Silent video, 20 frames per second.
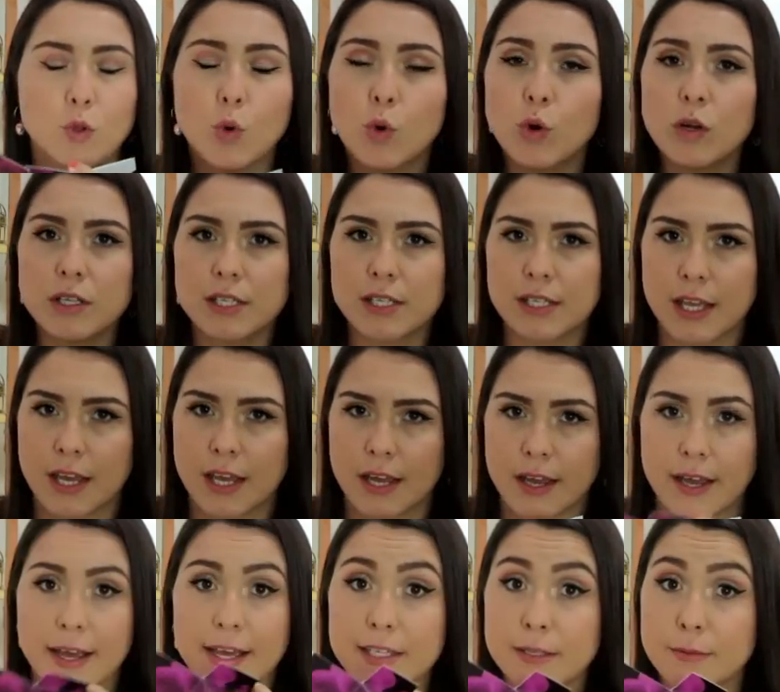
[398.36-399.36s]

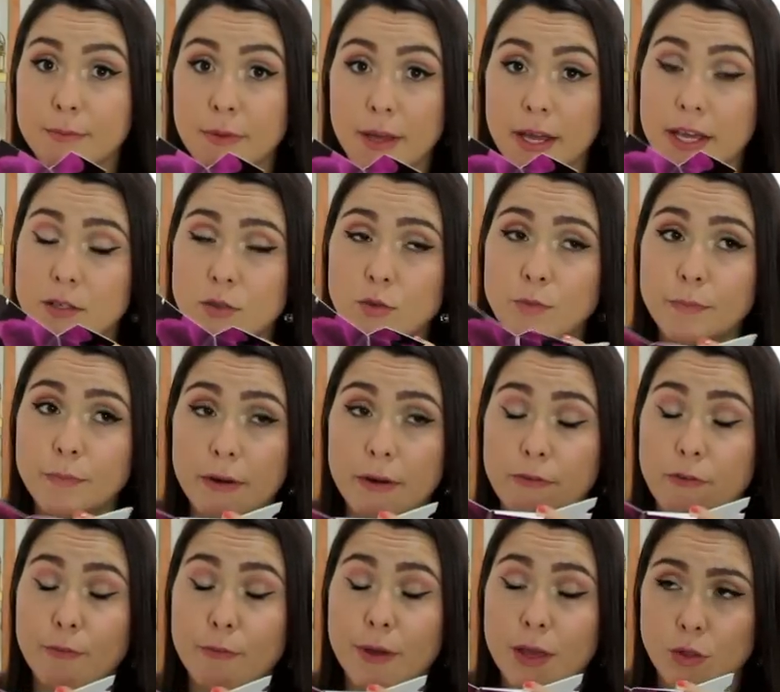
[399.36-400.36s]
dulce, es, es un
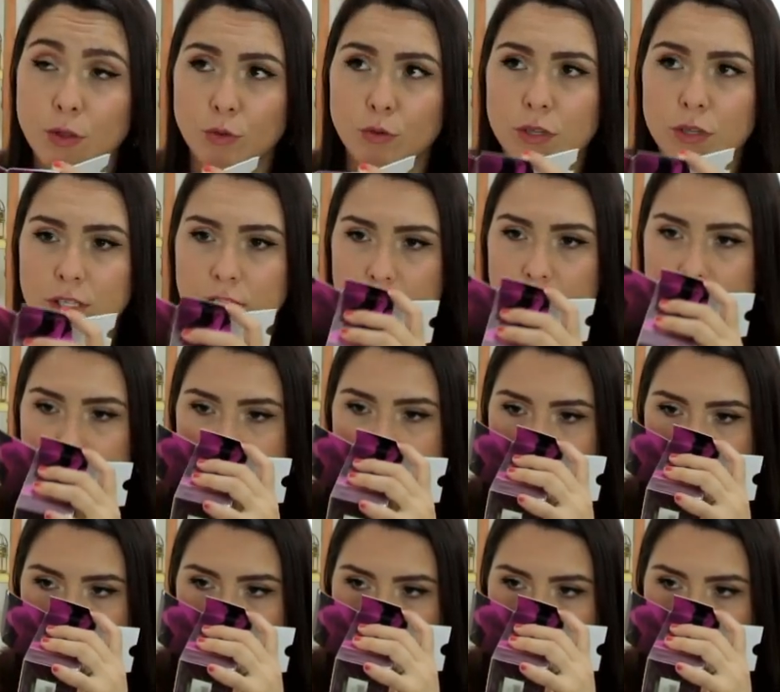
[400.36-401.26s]
perfume dulce.